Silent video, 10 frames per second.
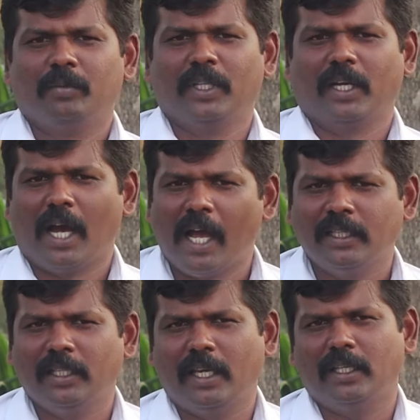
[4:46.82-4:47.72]
இப்ப இந்த
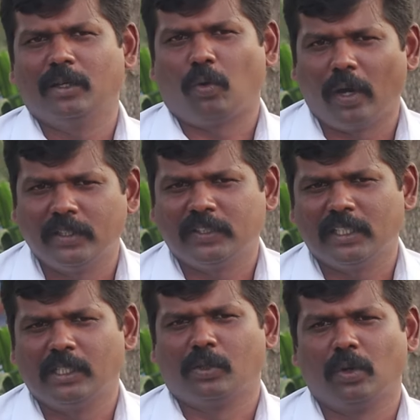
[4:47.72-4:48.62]
காந்தியை இந்த கொலை
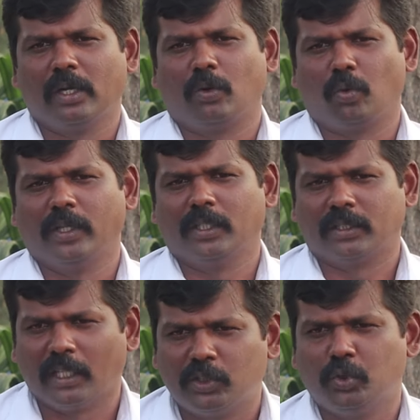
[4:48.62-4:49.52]
செய்ததுக்கு இருக்கக்கூடிய
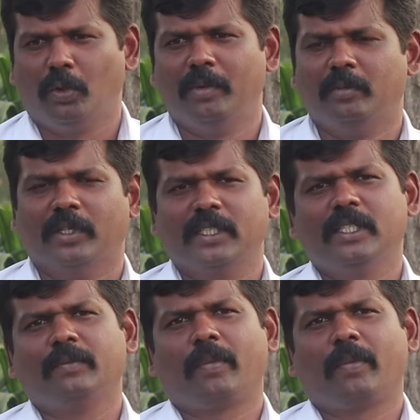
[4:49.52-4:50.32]
தத்துவம் என்பது